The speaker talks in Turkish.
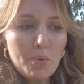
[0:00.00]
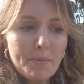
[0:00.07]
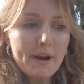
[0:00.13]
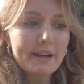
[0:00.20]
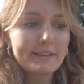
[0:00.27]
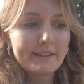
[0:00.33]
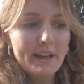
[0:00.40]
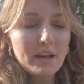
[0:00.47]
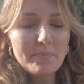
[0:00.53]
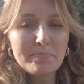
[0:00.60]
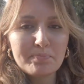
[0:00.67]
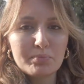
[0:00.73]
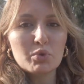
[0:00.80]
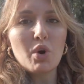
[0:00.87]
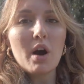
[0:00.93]
normalde
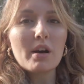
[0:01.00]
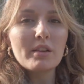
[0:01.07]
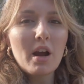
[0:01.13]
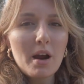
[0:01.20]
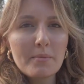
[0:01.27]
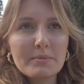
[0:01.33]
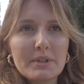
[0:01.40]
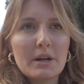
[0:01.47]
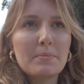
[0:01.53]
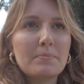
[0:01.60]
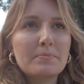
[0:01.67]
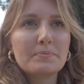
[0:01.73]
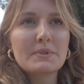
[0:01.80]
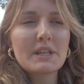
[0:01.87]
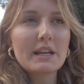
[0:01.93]
bu Alhambra
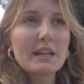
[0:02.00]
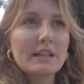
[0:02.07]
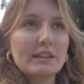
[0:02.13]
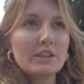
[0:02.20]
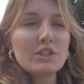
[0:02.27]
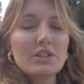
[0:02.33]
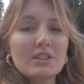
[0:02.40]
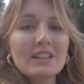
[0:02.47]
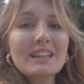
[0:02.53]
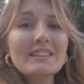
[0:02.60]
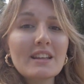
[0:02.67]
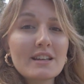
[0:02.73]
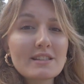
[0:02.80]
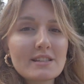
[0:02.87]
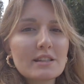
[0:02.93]
sarayın
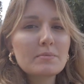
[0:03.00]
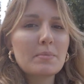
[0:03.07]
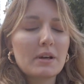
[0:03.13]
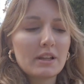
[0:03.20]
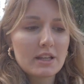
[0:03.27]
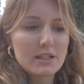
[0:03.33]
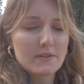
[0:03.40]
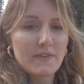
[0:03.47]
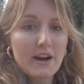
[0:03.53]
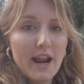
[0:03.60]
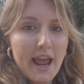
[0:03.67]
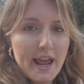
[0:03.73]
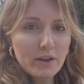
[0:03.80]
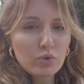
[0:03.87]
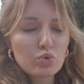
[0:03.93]
içinde Nasrit Palas var.
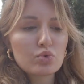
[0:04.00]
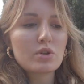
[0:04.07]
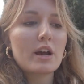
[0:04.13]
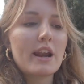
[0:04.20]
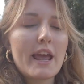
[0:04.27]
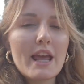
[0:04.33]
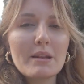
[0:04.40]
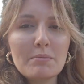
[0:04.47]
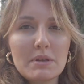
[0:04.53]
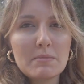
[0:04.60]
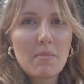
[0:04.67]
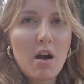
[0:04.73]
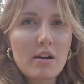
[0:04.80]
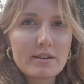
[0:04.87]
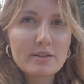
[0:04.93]
En güzel, en
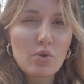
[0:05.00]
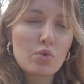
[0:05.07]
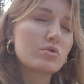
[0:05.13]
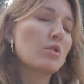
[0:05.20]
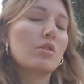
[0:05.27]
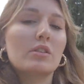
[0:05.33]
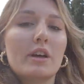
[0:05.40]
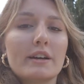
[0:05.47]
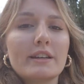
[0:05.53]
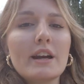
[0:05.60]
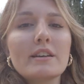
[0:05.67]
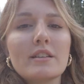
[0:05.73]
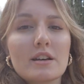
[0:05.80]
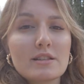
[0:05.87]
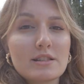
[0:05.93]
mimarisi özel olan
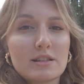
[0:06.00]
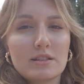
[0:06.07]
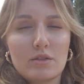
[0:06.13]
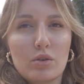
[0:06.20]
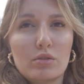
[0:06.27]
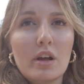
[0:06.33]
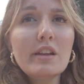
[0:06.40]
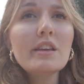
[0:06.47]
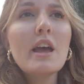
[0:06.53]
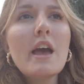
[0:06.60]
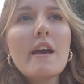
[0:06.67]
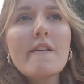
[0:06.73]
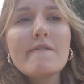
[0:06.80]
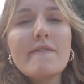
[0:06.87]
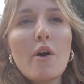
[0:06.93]
yer Nasrit olan
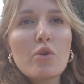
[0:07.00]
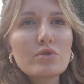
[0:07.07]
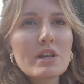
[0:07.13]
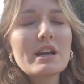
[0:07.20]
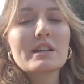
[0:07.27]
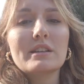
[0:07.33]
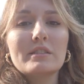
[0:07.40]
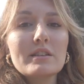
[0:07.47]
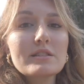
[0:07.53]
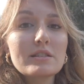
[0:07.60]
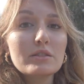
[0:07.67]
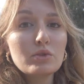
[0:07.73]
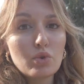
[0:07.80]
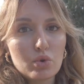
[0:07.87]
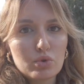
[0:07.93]
ve özellikle
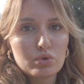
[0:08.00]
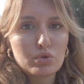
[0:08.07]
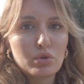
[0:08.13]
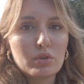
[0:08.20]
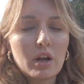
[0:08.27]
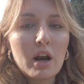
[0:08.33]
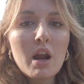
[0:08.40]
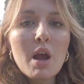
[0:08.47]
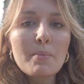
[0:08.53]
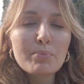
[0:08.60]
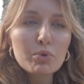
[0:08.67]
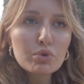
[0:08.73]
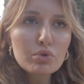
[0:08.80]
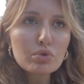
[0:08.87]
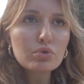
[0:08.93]
Nasrit'i görün diyorlar.
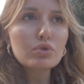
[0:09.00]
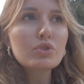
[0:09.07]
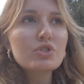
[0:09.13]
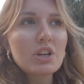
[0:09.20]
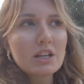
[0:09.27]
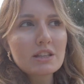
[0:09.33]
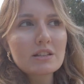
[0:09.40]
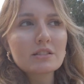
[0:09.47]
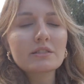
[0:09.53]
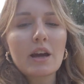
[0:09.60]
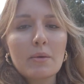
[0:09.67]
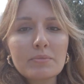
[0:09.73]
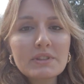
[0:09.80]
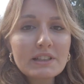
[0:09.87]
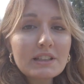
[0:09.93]
Bugünkü General
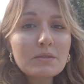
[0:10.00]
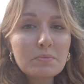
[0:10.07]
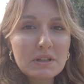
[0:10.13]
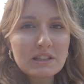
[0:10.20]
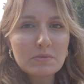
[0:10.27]
Time Ticket